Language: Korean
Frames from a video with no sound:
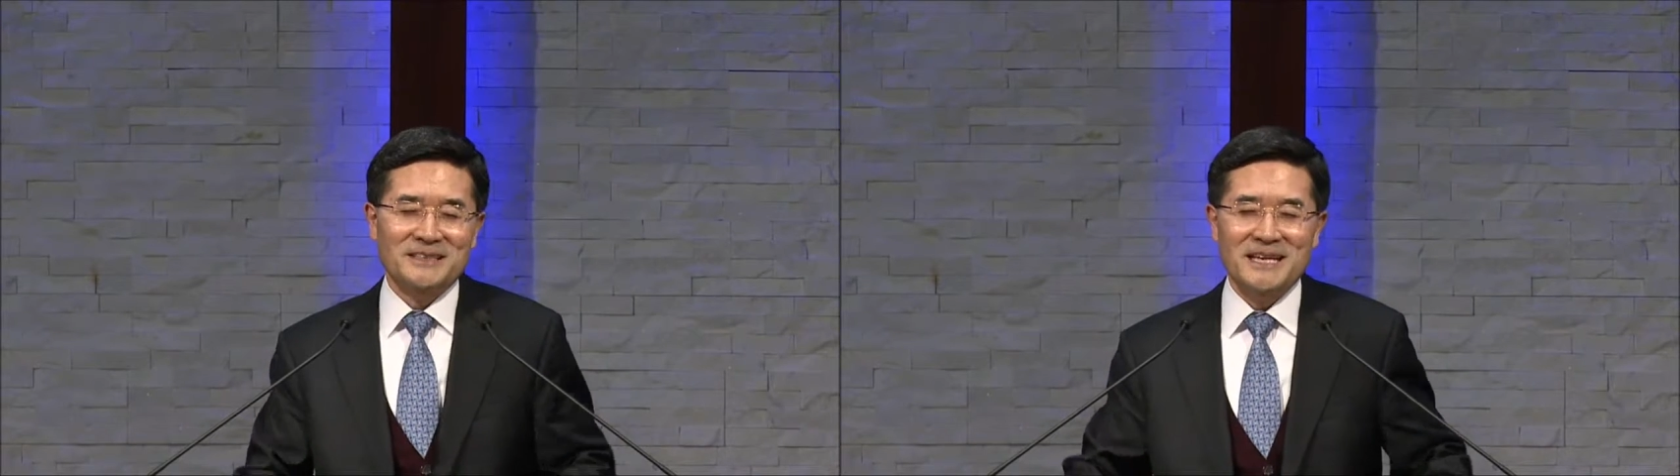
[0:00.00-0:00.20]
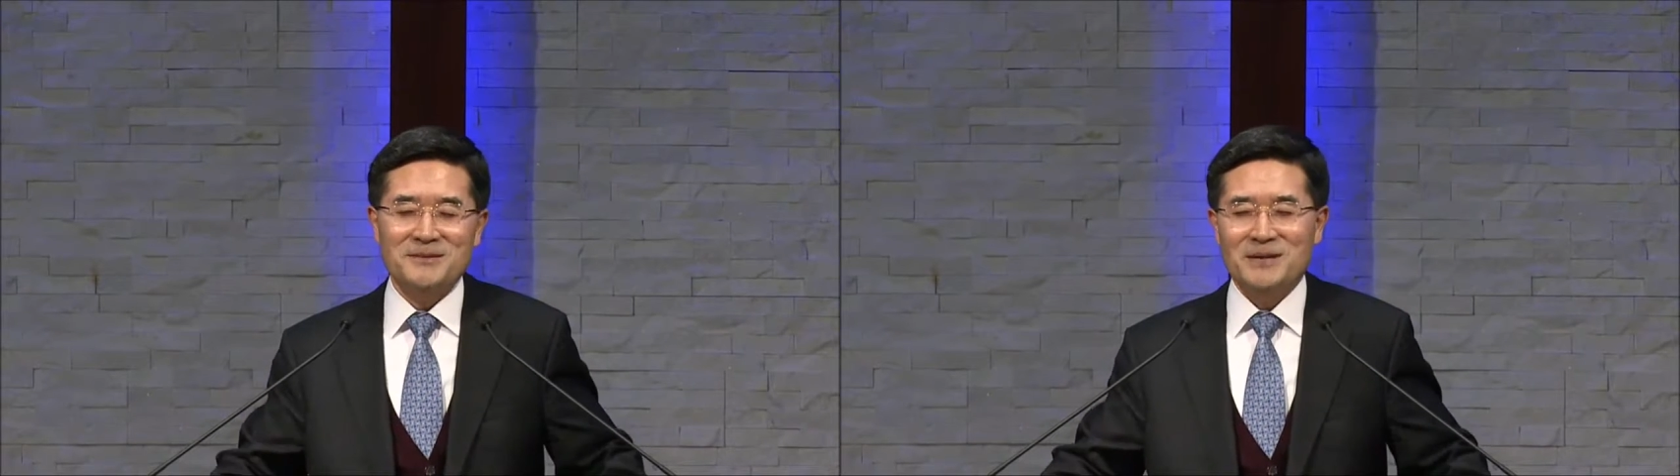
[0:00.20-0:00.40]

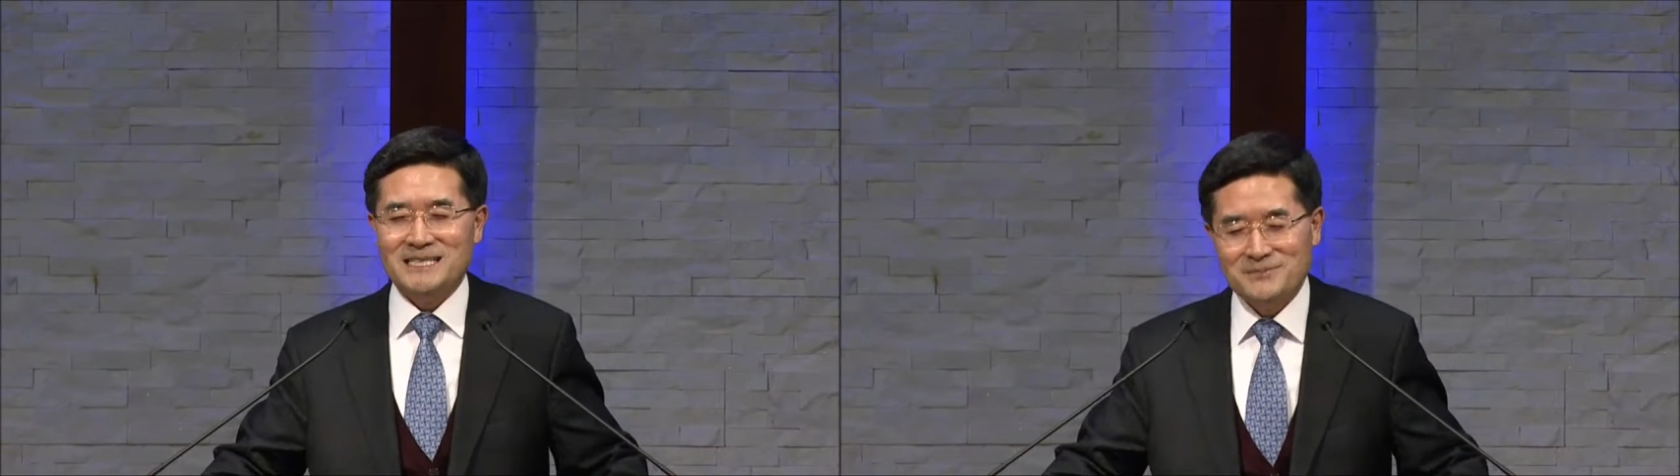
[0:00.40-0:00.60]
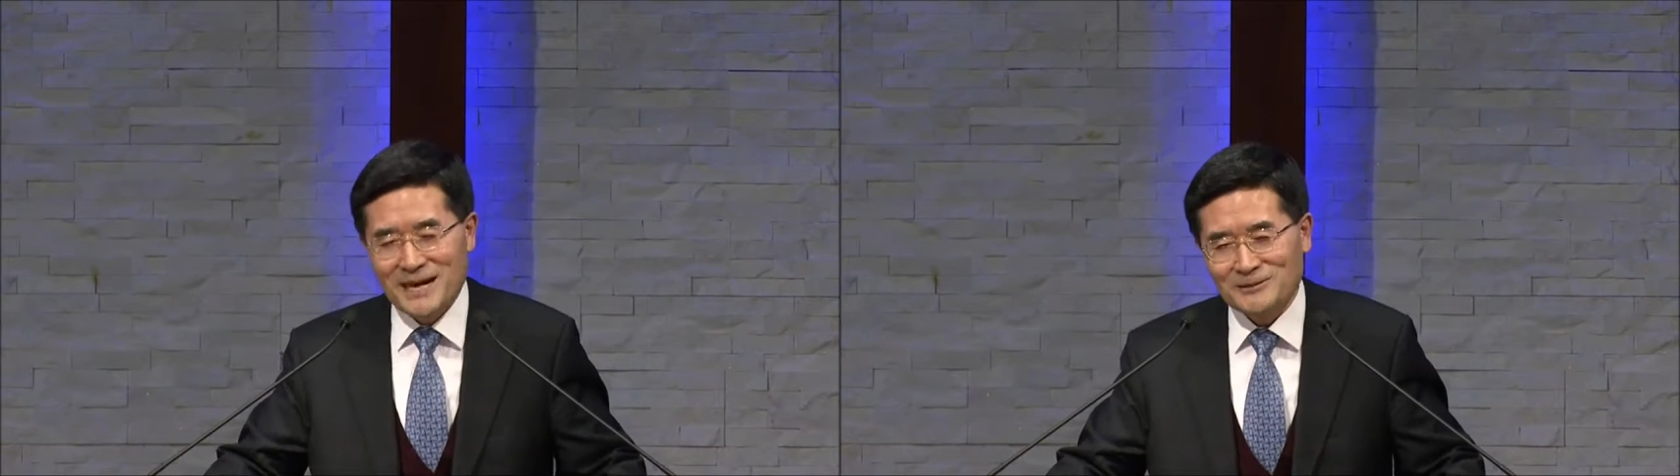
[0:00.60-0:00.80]
EA
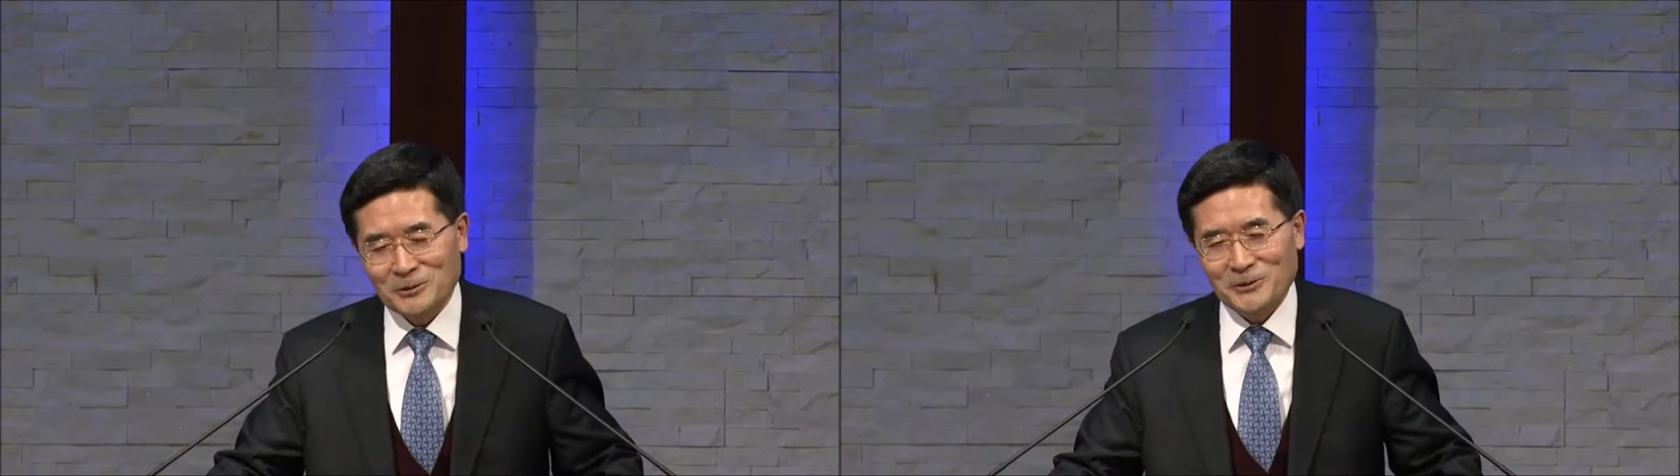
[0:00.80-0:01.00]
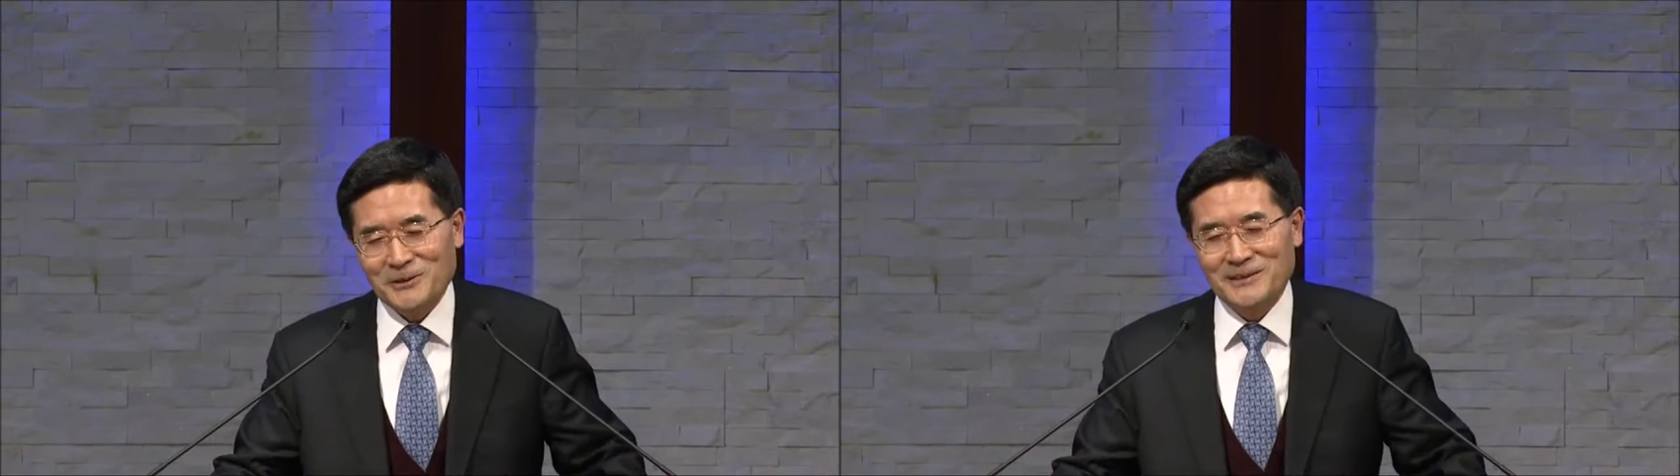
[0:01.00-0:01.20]
마지막
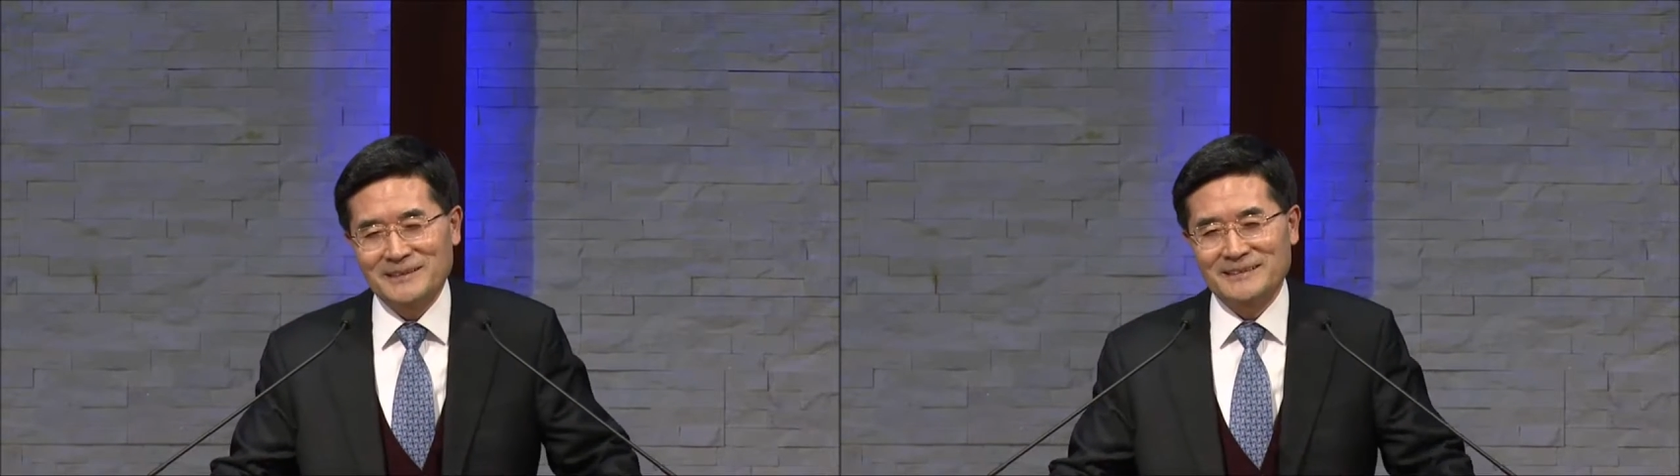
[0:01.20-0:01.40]
토요일.